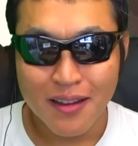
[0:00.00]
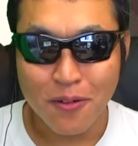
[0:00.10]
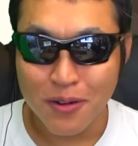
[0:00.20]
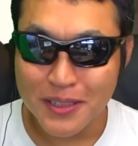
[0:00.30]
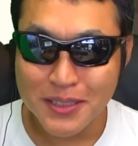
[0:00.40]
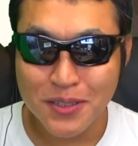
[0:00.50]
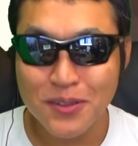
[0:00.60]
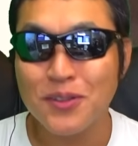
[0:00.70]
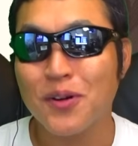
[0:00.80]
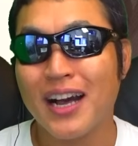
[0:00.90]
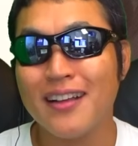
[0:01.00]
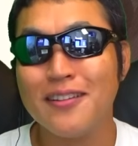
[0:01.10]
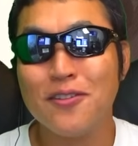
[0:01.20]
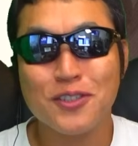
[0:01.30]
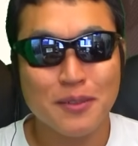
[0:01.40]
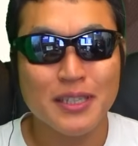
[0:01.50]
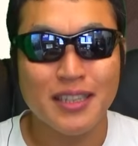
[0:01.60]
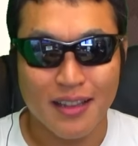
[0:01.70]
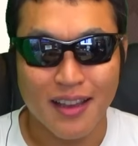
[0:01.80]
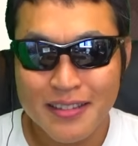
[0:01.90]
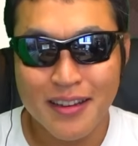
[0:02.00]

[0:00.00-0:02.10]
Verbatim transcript: これちょっと感動しましたね。